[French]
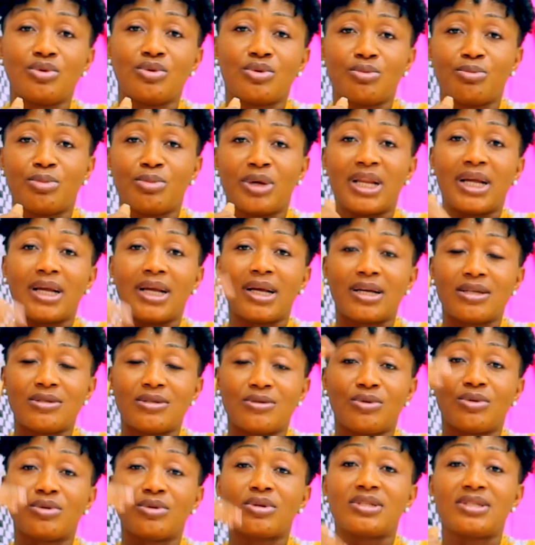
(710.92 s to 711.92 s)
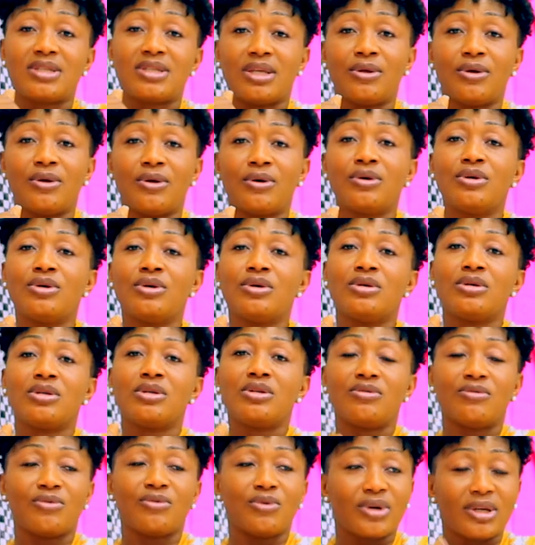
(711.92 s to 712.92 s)
par la grâce de notre Seigneur,
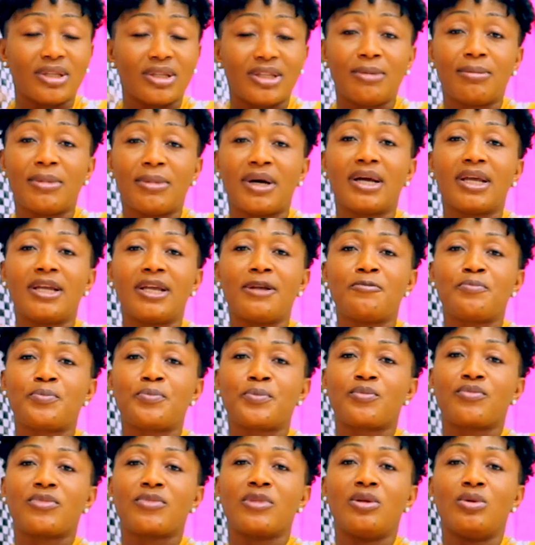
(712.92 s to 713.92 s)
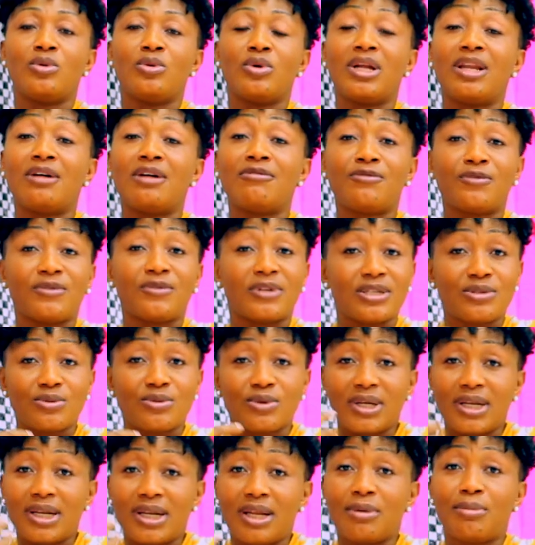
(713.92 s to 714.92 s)
qui vont redémarrer. Il y aura la
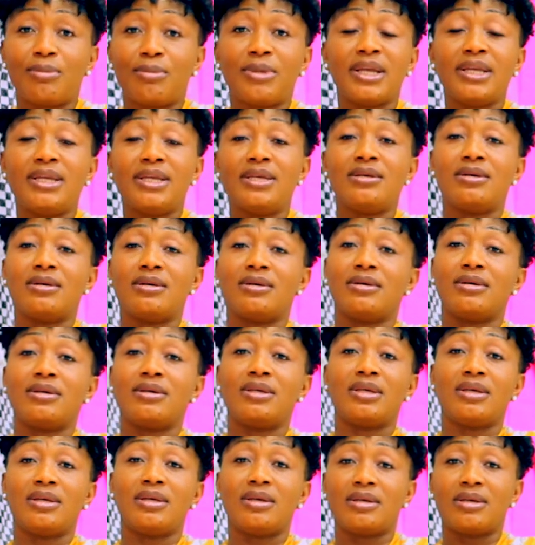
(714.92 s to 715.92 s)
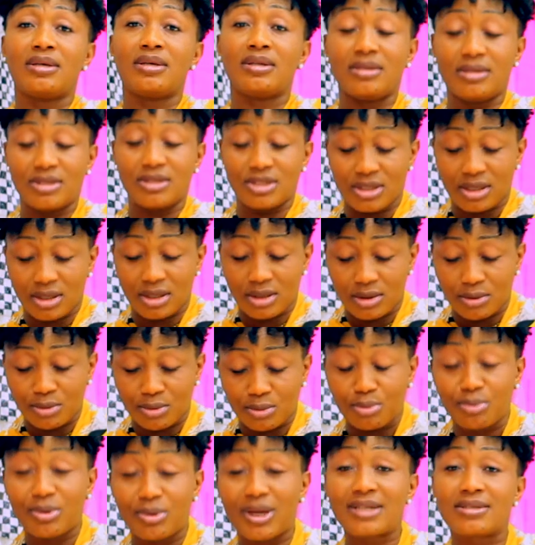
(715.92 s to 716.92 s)
fondation Claire Bailly euh, qui, est déjà en
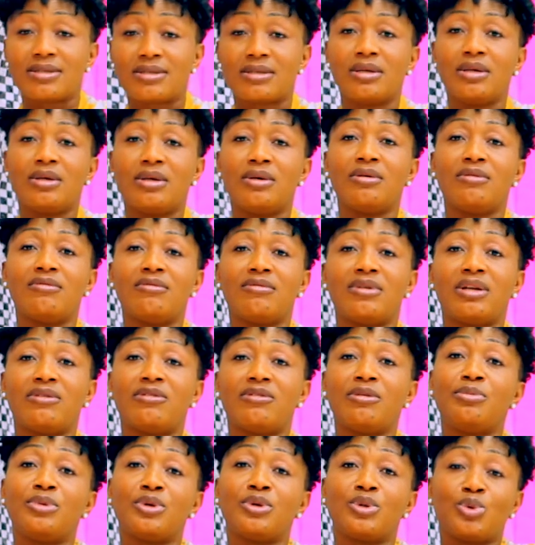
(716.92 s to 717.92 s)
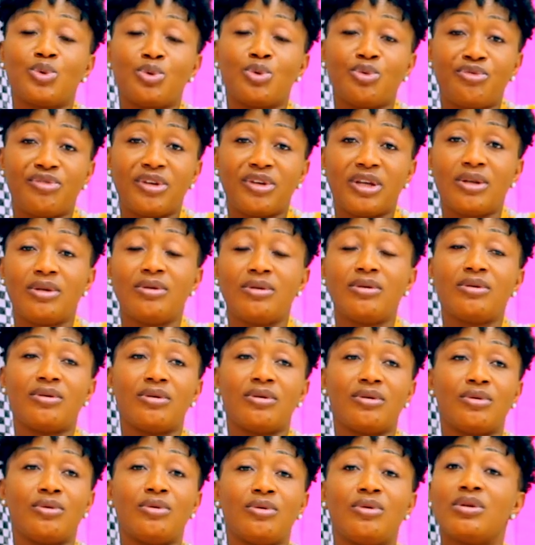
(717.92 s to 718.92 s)
place. on va bientôt faire
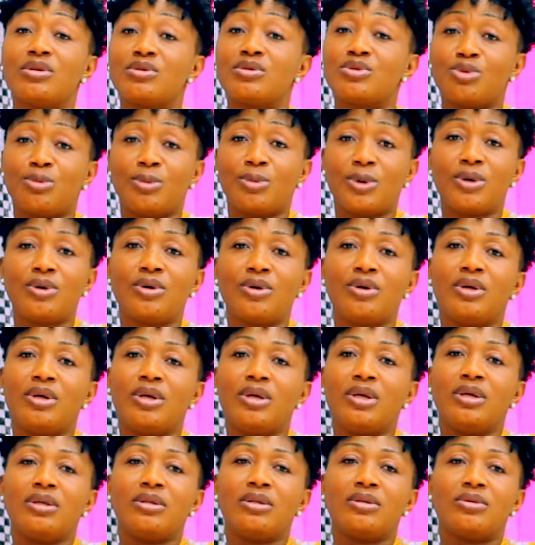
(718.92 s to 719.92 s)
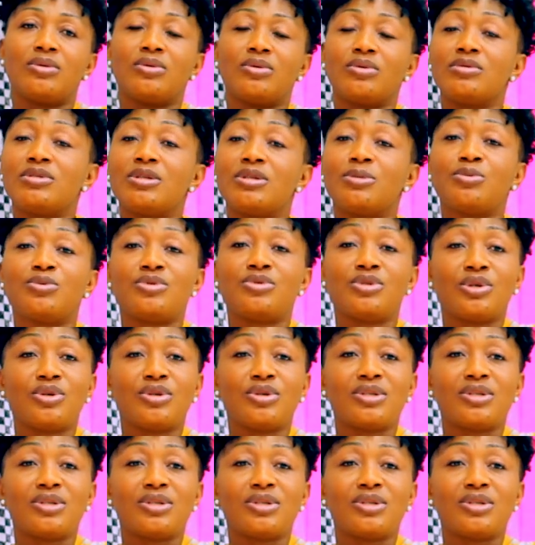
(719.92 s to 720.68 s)
euh, le lancement. Donc, ça pour dire que